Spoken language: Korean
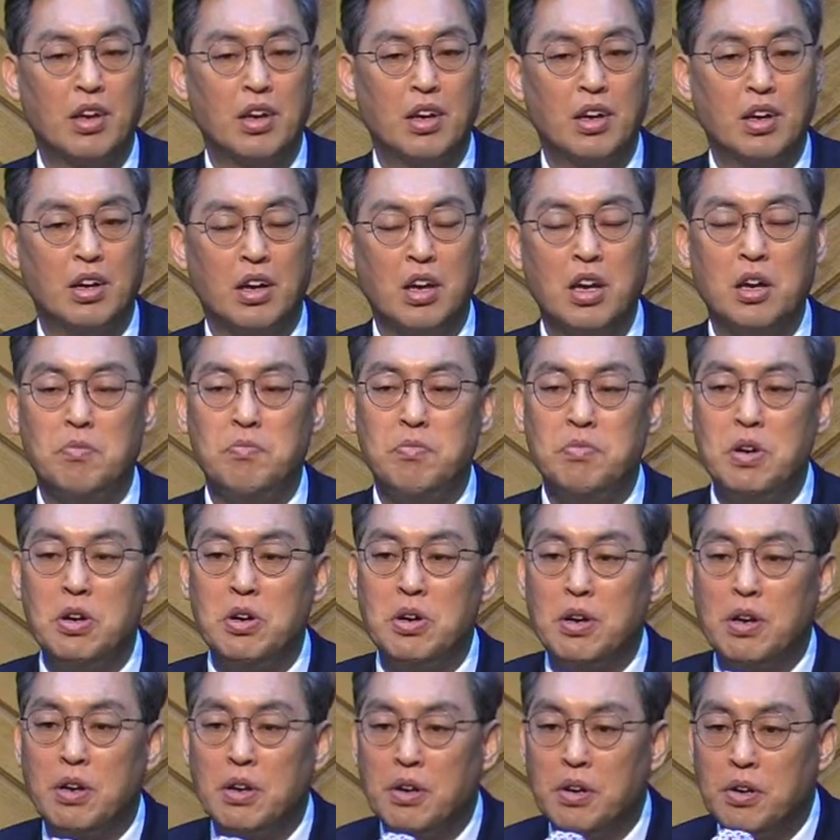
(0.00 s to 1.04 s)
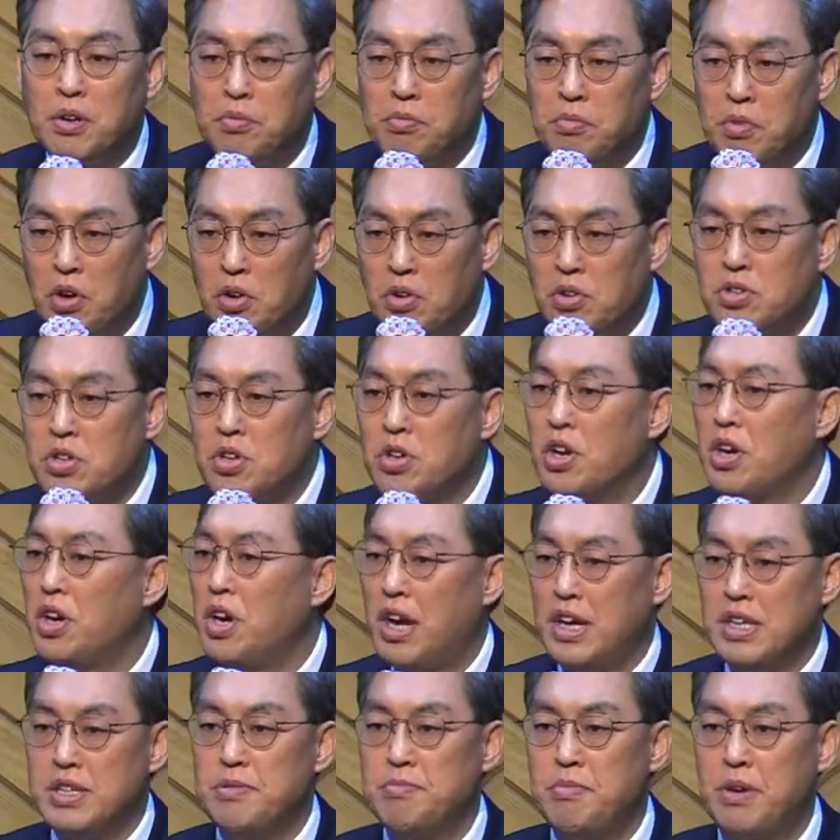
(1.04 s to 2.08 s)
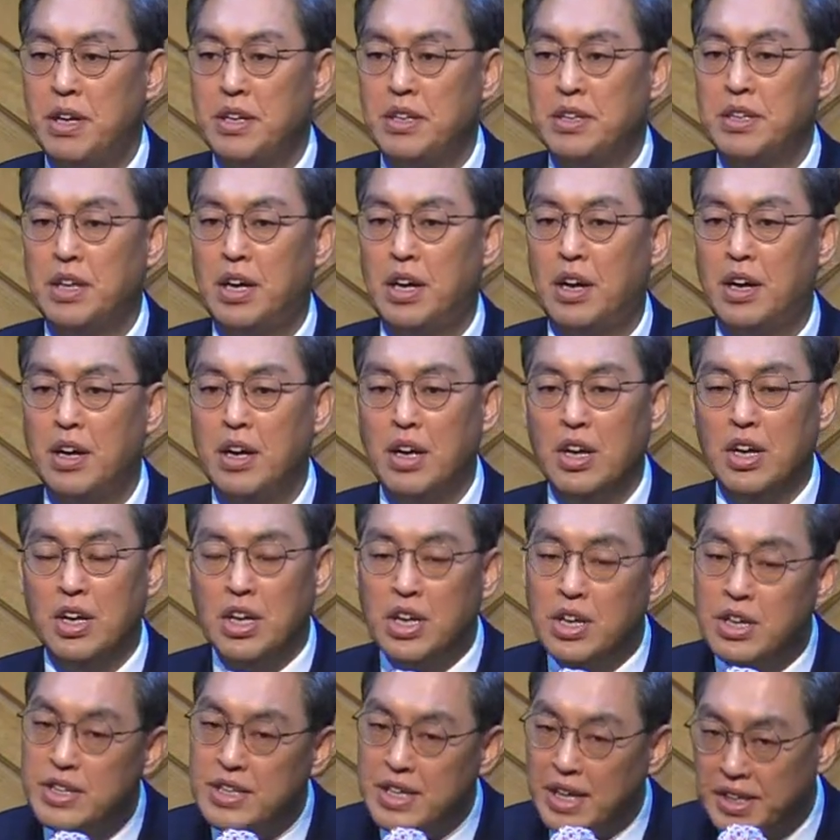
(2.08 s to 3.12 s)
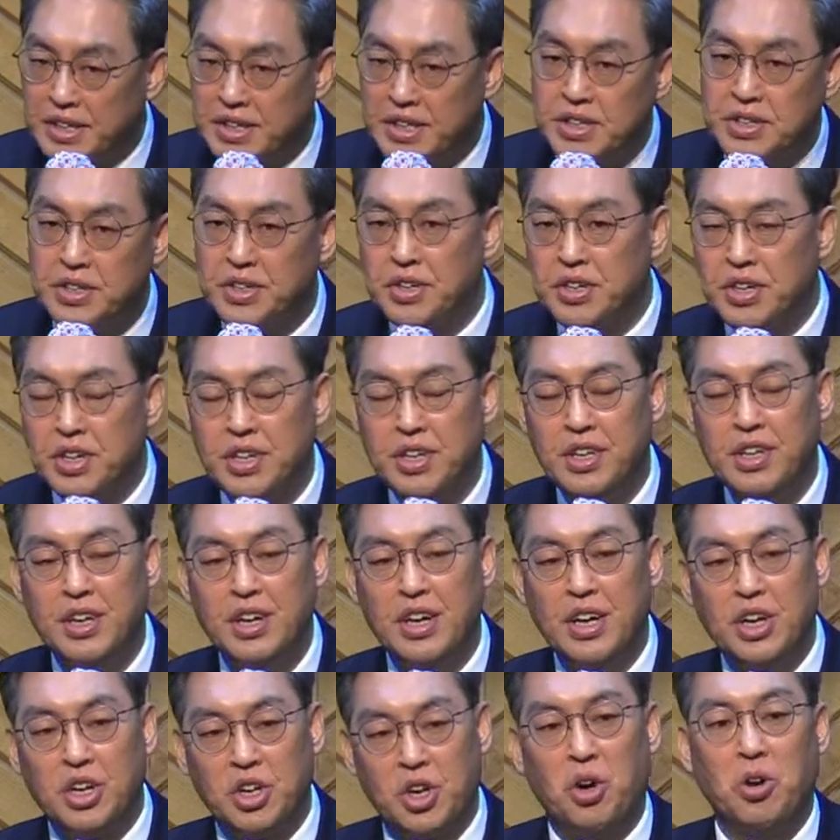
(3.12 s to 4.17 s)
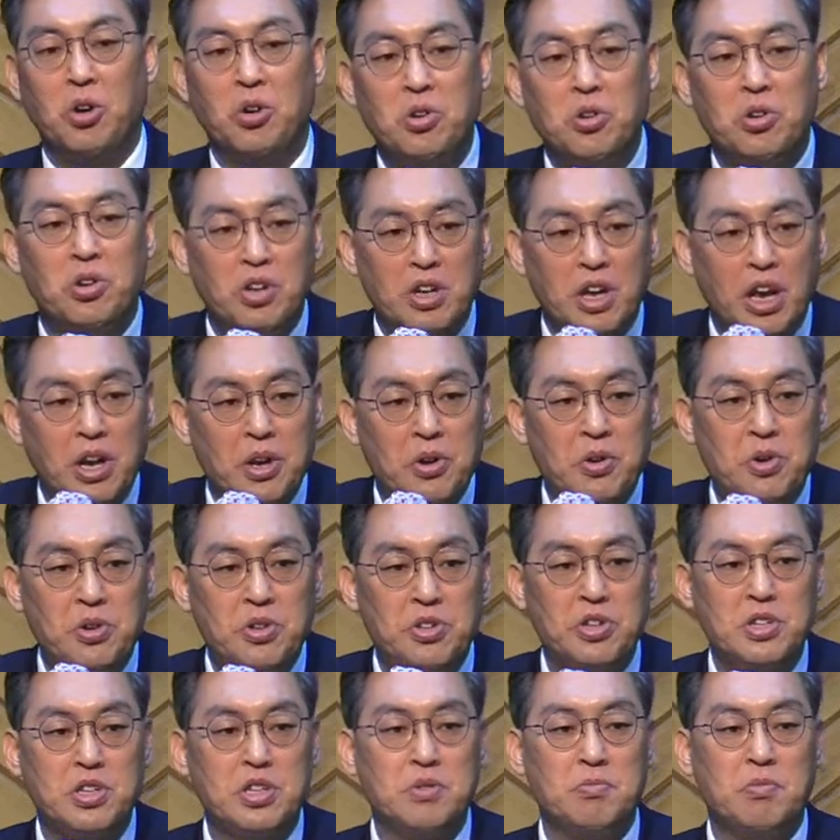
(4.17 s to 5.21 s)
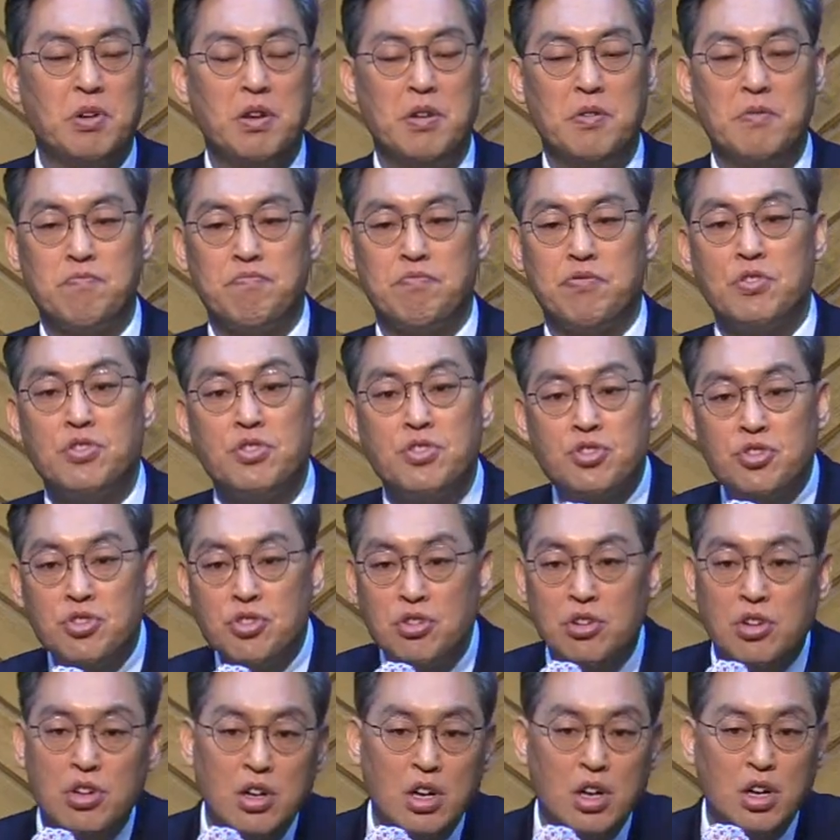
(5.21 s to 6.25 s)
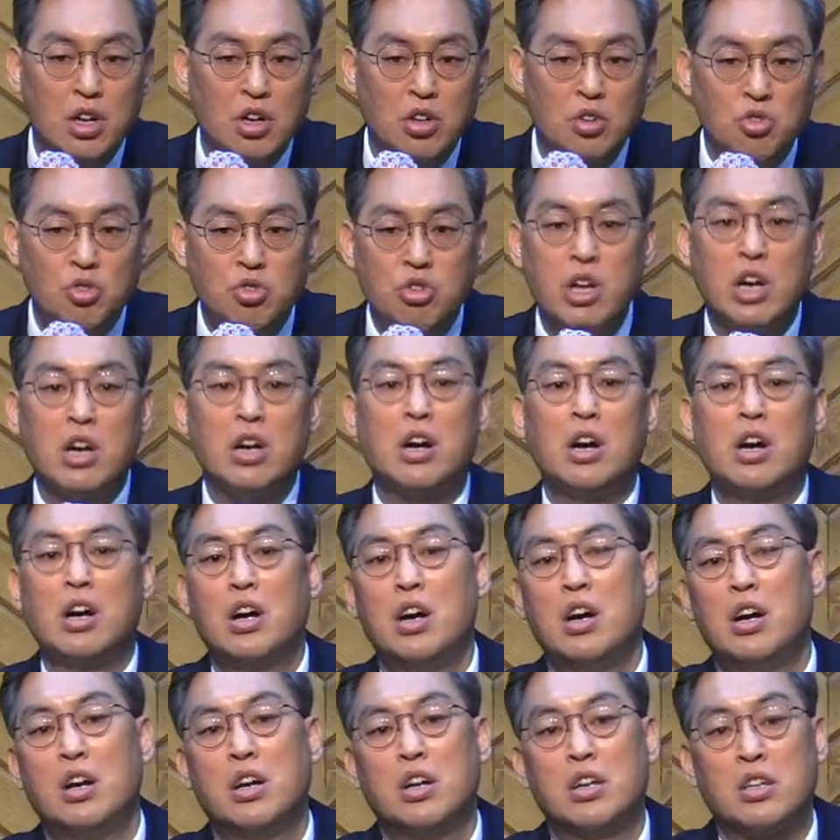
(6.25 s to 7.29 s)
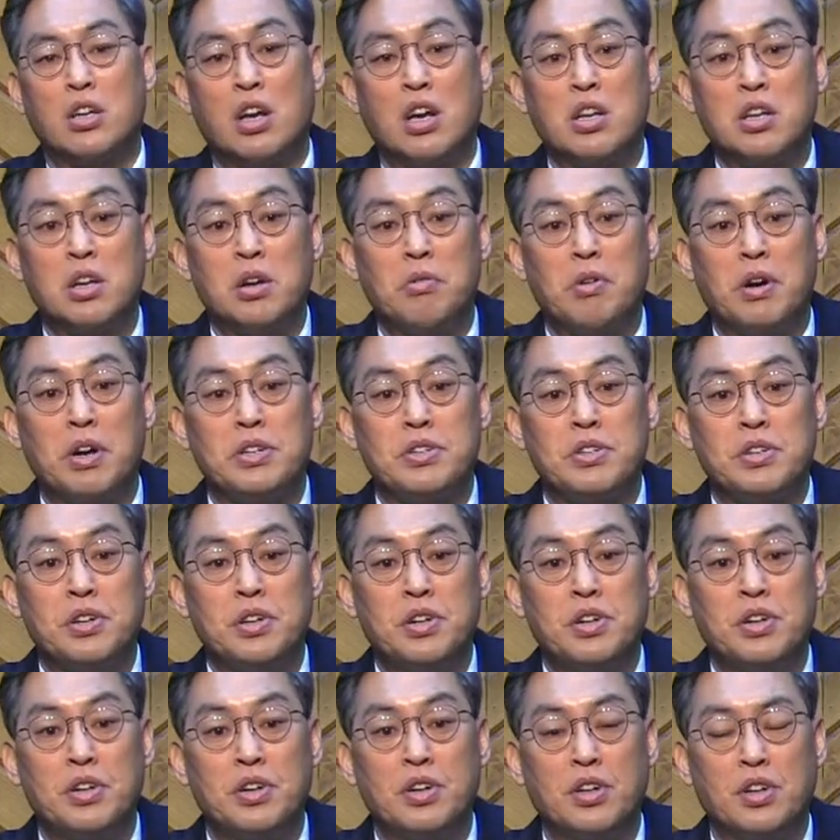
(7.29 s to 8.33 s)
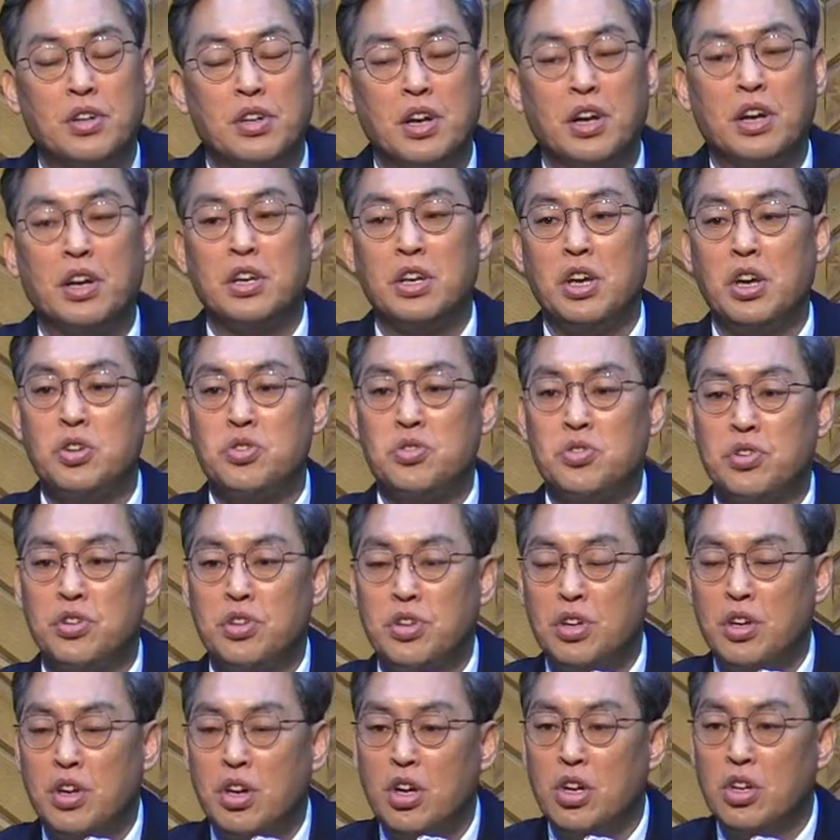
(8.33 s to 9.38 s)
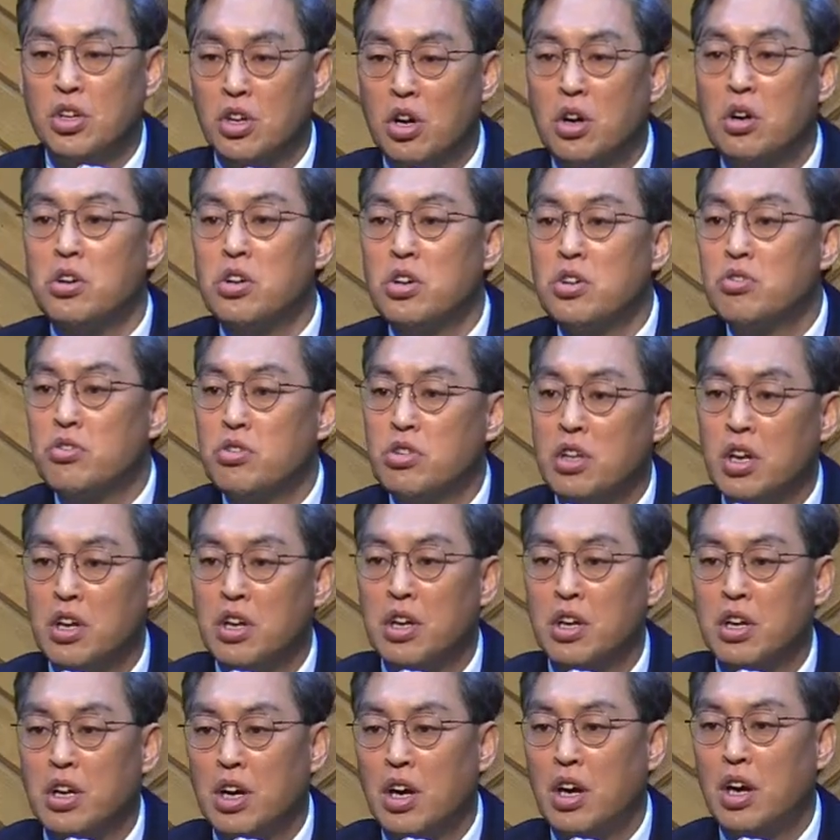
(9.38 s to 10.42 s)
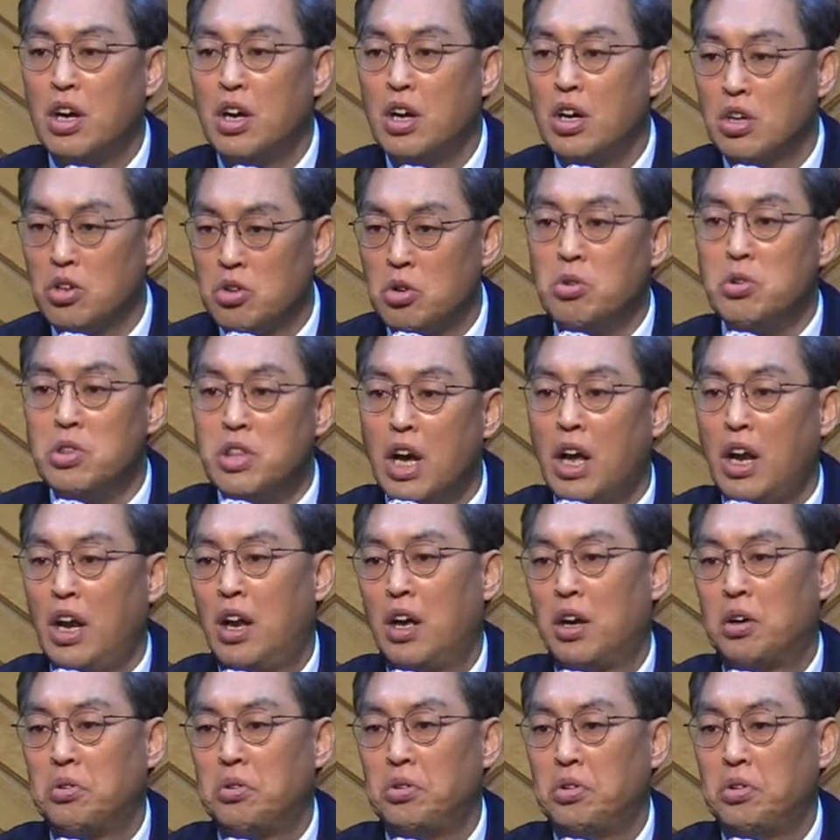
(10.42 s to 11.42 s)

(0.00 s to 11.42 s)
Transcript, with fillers: 그러니까 어, 명절에는 하지 말자 이런 자체적인 결론을 내리고 있었지만 불쑥 유다가 찾아와서 내가 예수를 넘겨줄 테니까 돈 달라고